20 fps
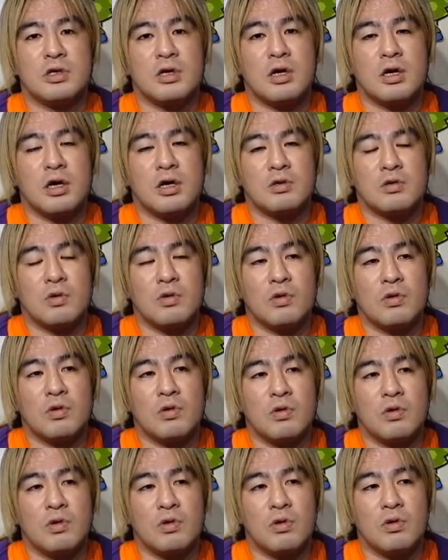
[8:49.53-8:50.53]

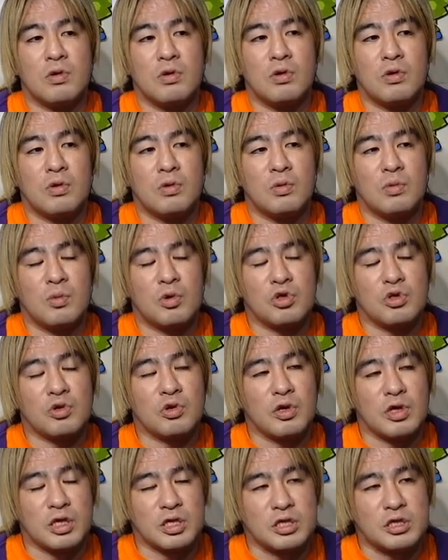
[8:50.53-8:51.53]
もち
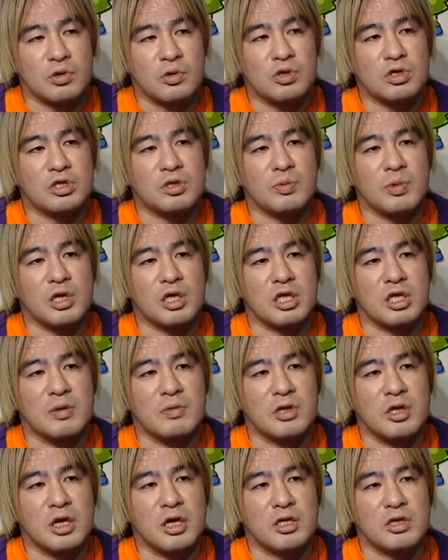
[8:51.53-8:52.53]
ろん SOS もやって
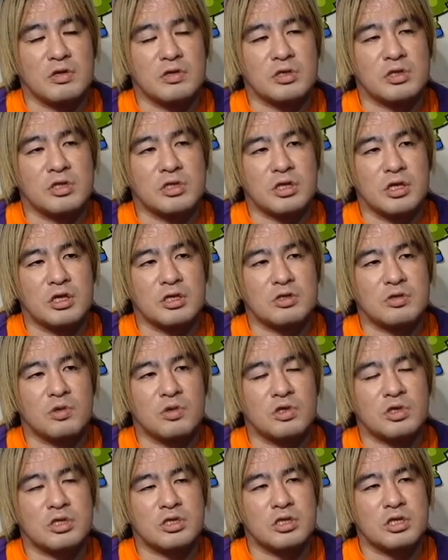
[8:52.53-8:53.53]
みたいですし、
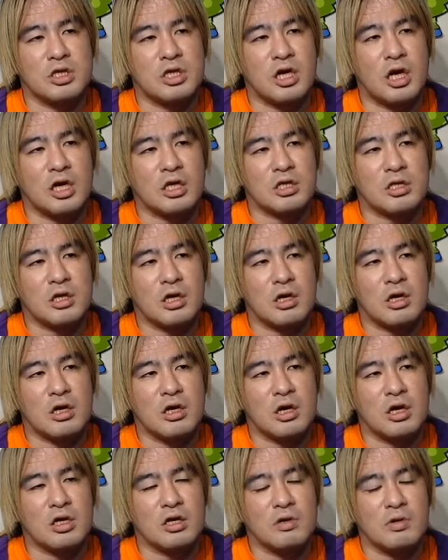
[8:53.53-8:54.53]
SOS に勝ったか
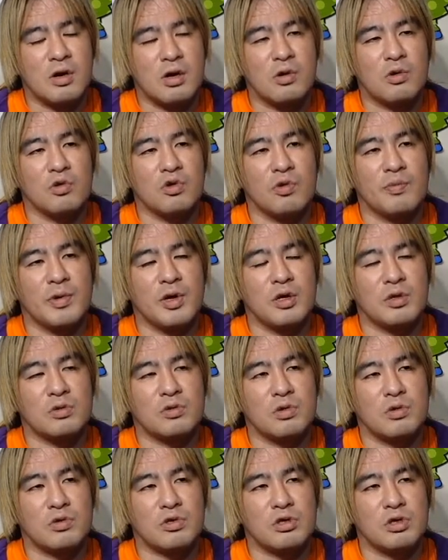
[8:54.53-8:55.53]
らにはこの
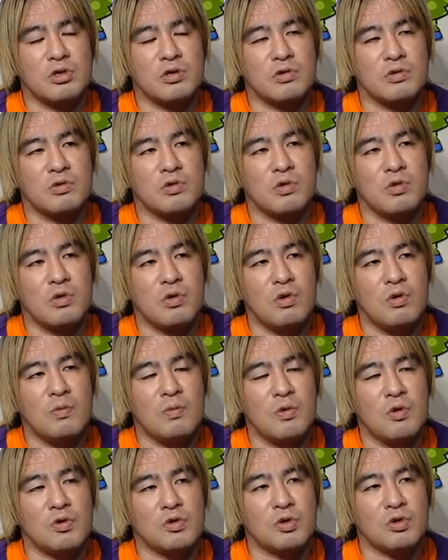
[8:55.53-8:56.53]
ベルトっていうのを
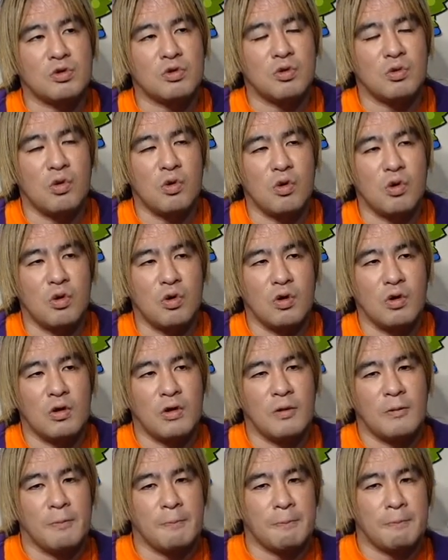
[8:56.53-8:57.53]
もうちょっとこ
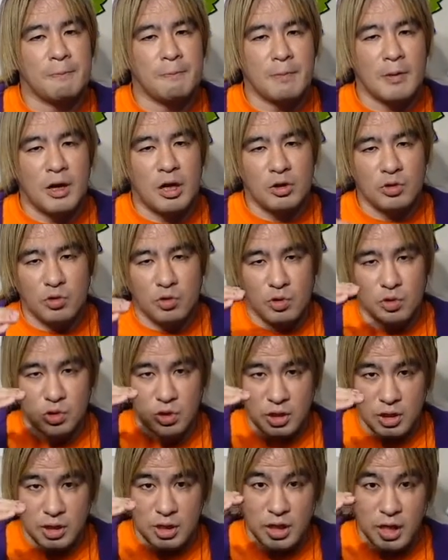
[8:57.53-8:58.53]
う
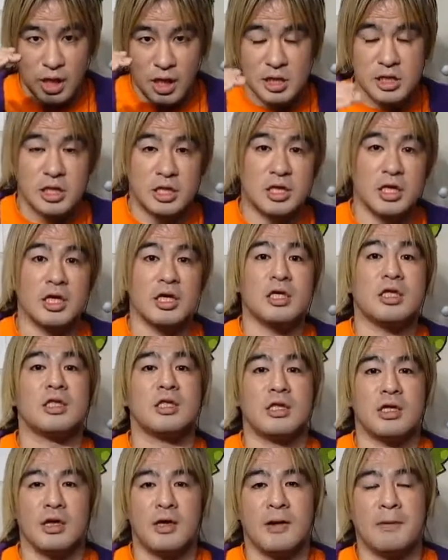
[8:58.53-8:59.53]
光らせていっ
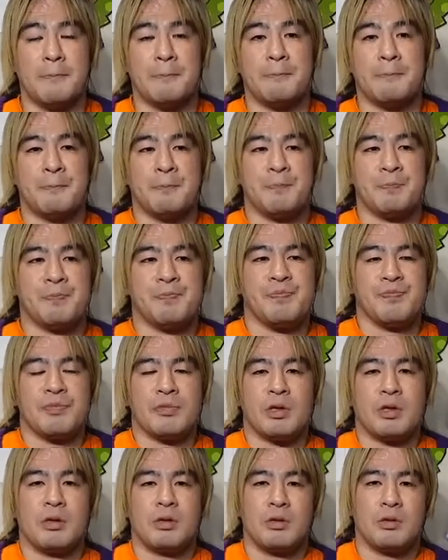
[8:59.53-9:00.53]
て。
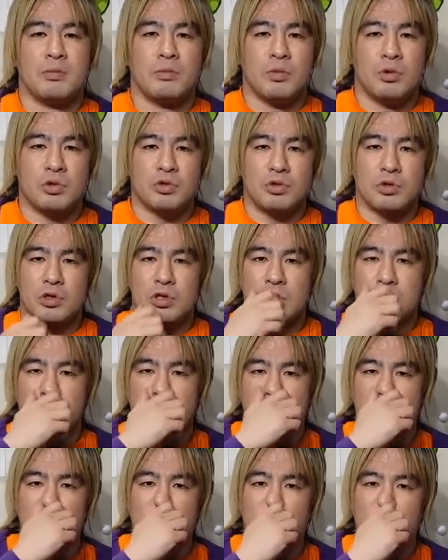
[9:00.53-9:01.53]
僕と下
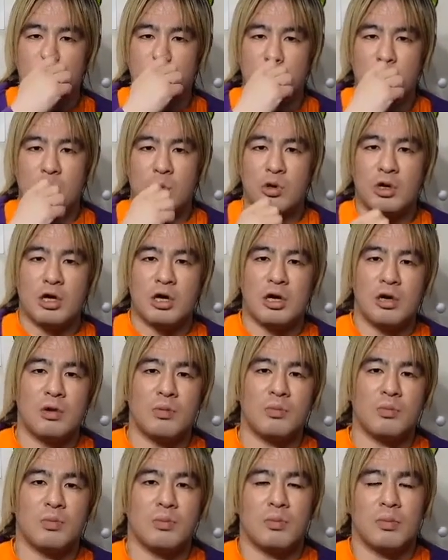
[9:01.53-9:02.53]
村でこれが
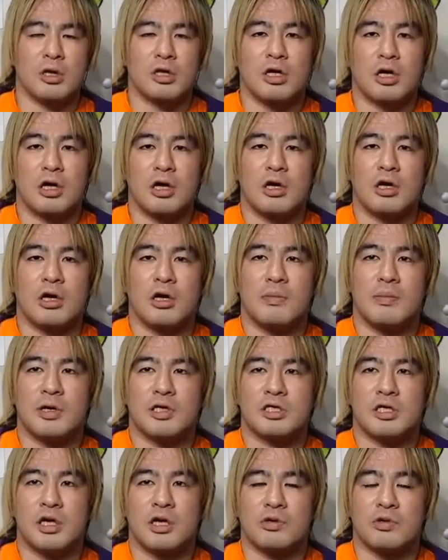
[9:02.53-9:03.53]
また
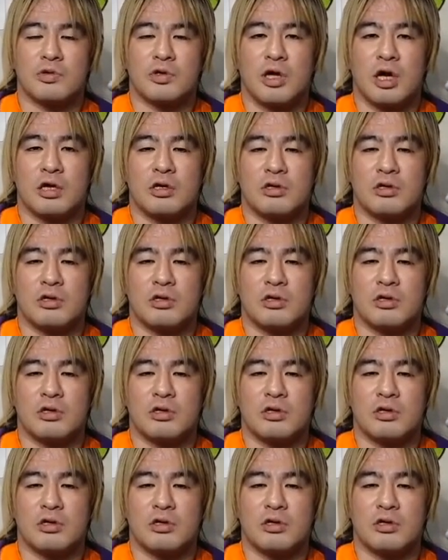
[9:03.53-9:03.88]
バサラのタッ